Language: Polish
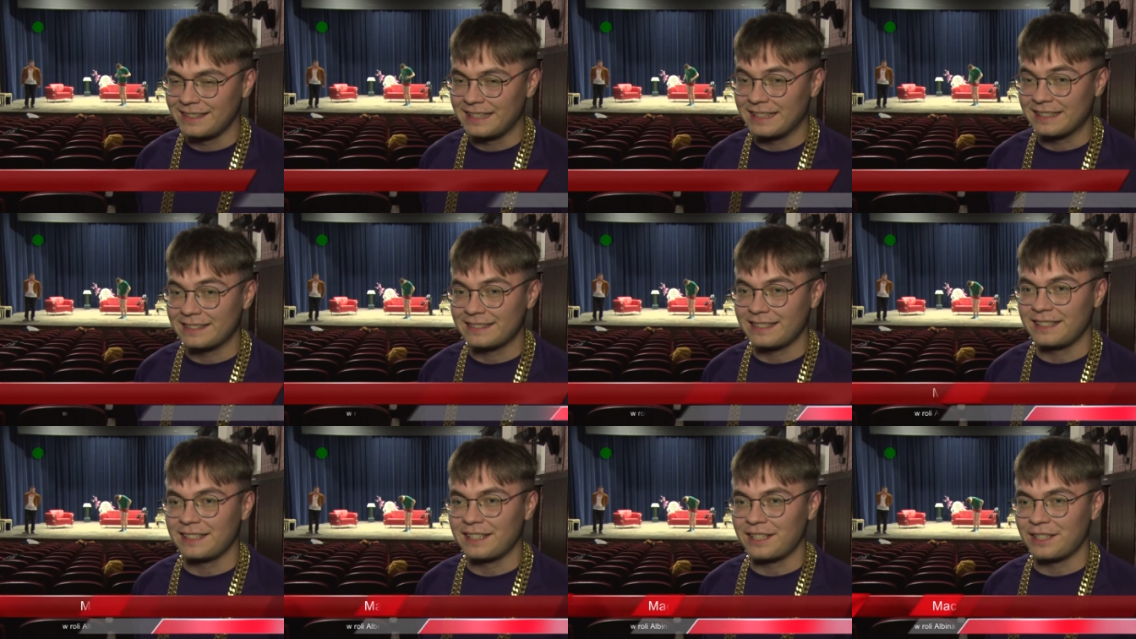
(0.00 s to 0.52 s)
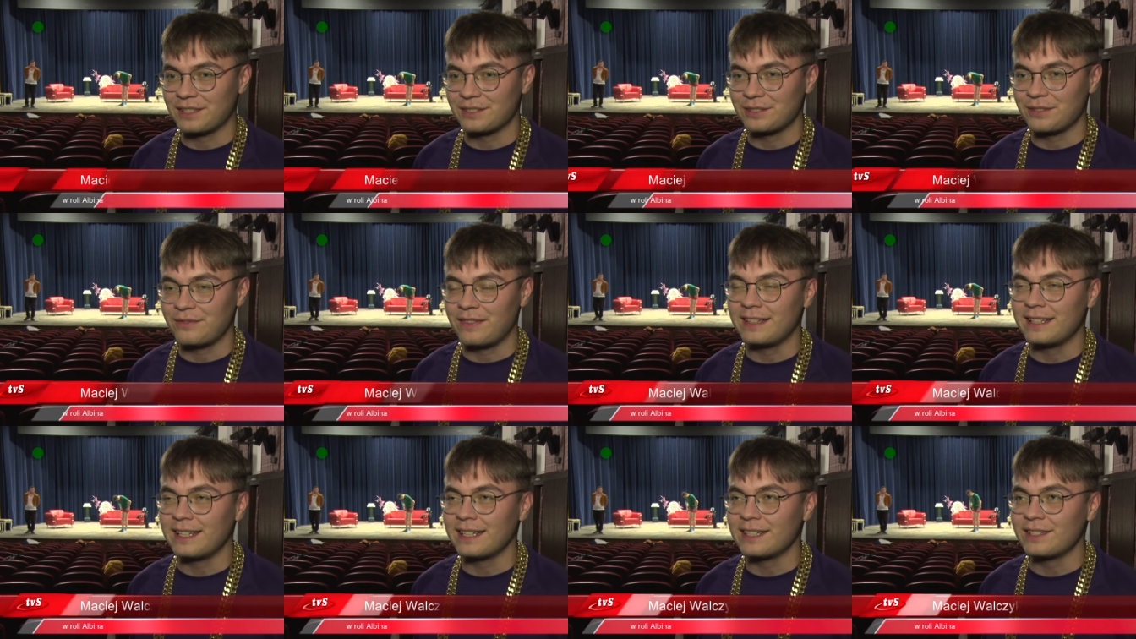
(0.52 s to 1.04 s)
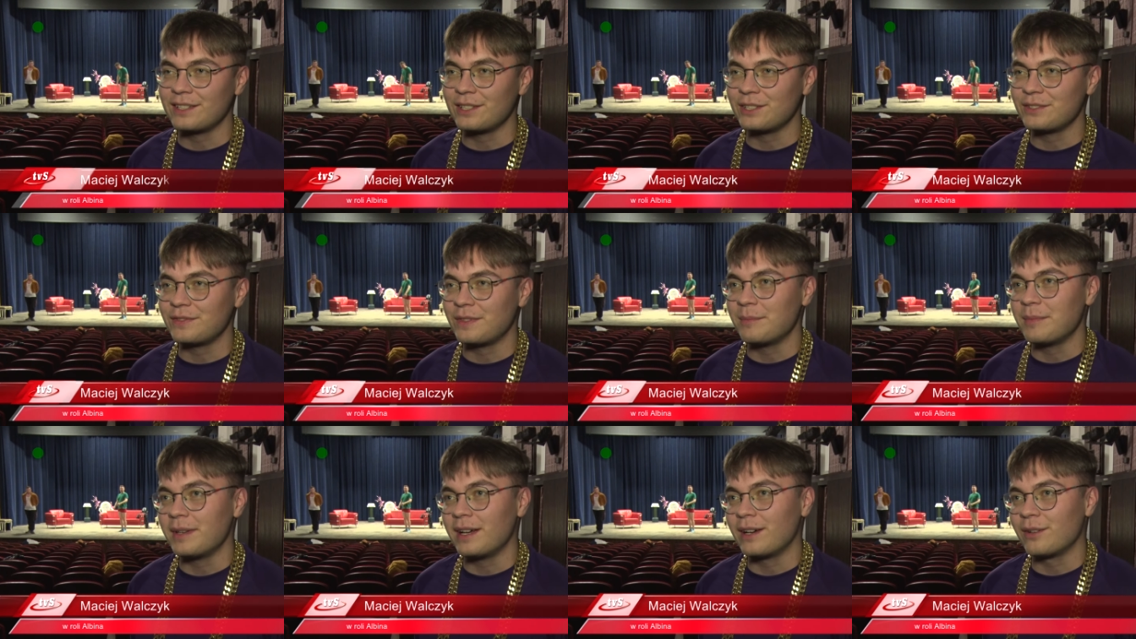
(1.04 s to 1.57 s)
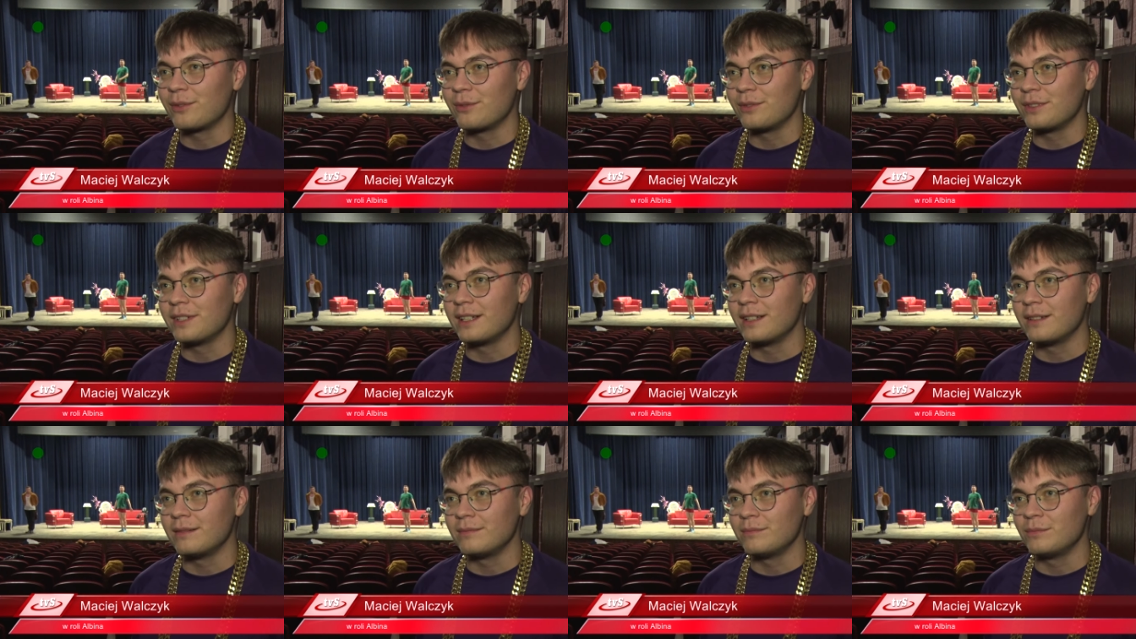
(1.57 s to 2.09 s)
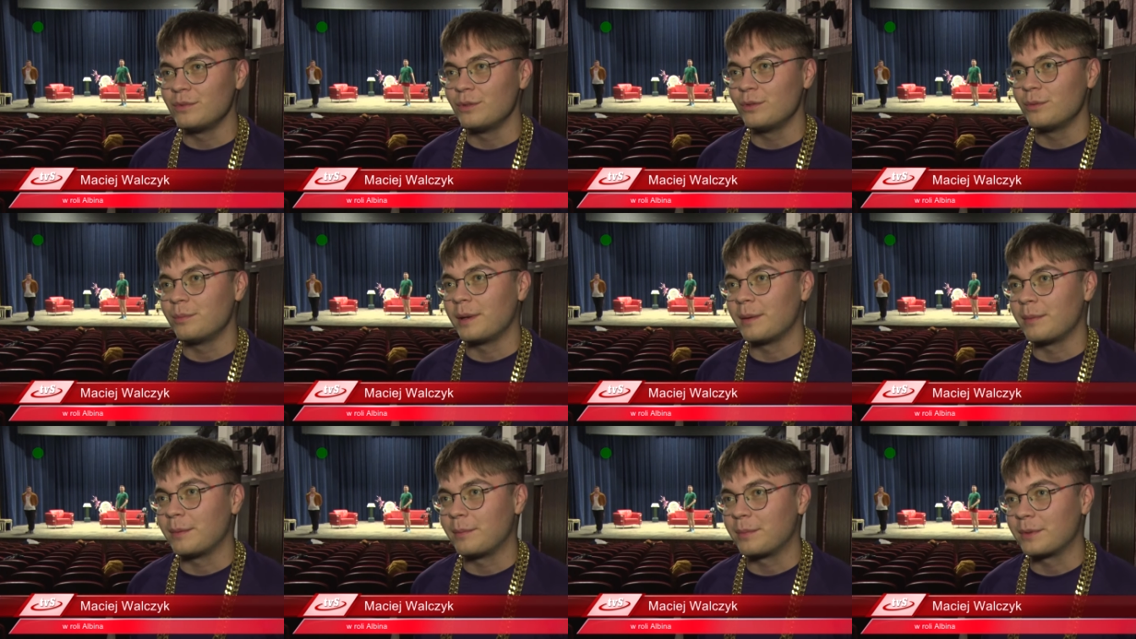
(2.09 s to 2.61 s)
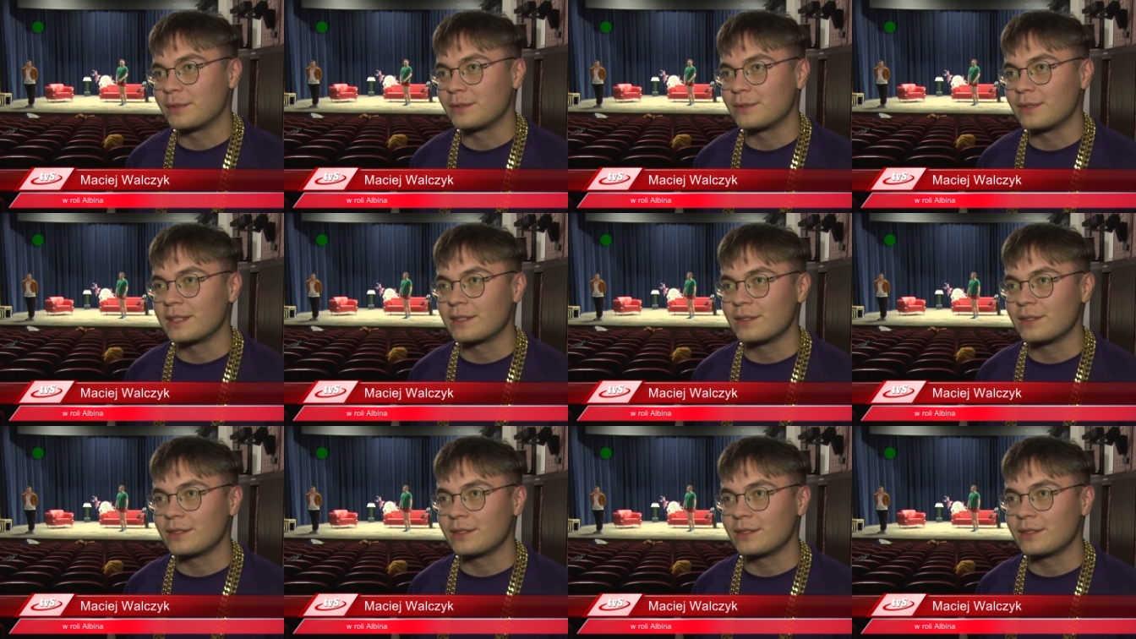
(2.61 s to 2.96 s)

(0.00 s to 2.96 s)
jest zainteresowany aktorstwem. Ja ogólnie lubię po prostu